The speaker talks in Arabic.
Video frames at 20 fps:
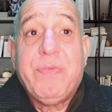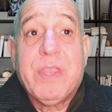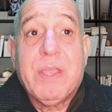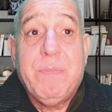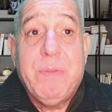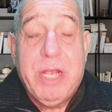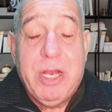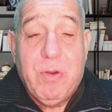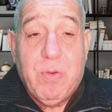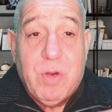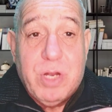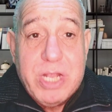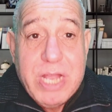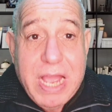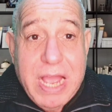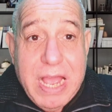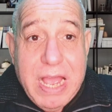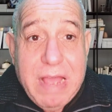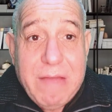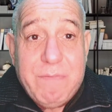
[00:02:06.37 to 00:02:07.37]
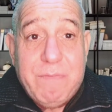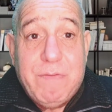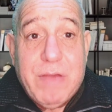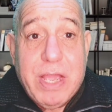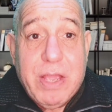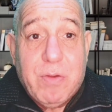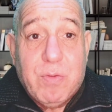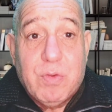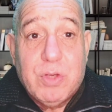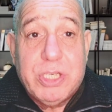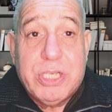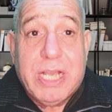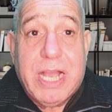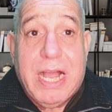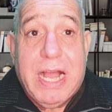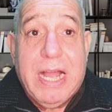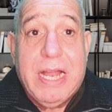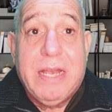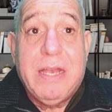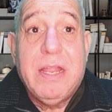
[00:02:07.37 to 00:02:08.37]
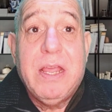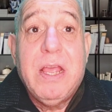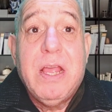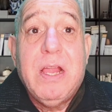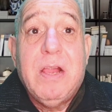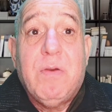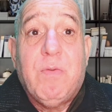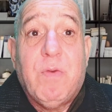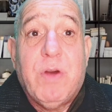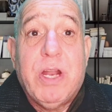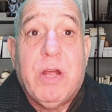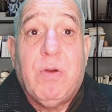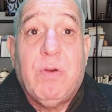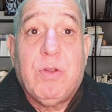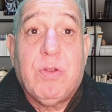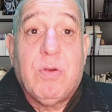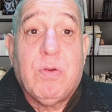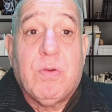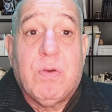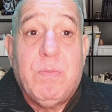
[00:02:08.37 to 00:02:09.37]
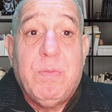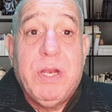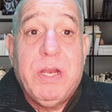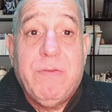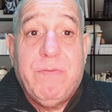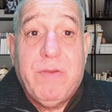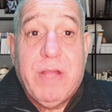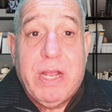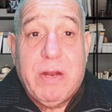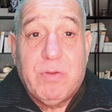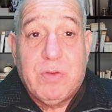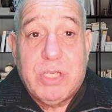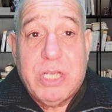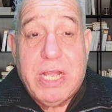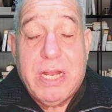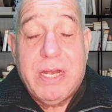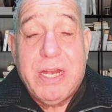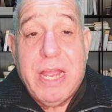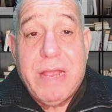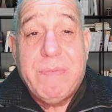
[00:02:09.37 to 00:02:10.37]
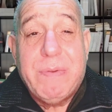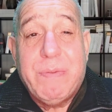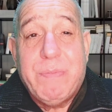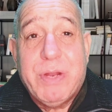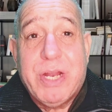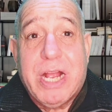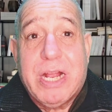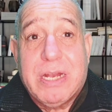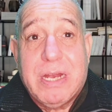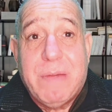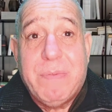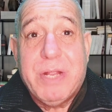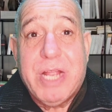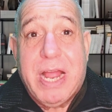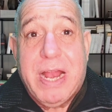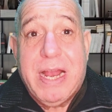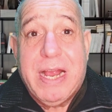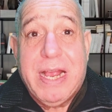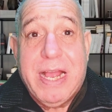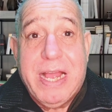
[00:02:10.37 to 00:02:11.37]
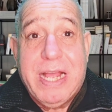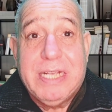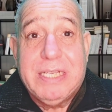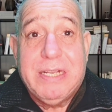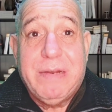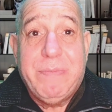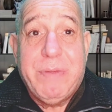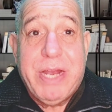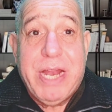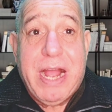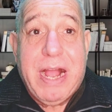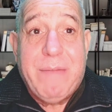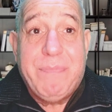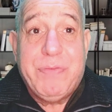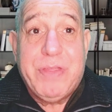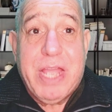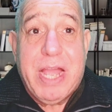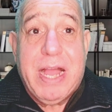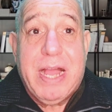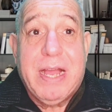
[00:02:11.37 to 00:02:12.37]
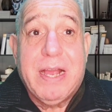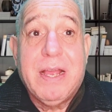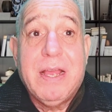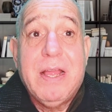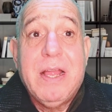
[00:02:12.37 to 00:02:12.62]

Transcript: بأنه التهاب فيروسي حاد وأنا قلت لكم أن الفيروسات دايما بتعتمد على جهاز المناعة بتاعك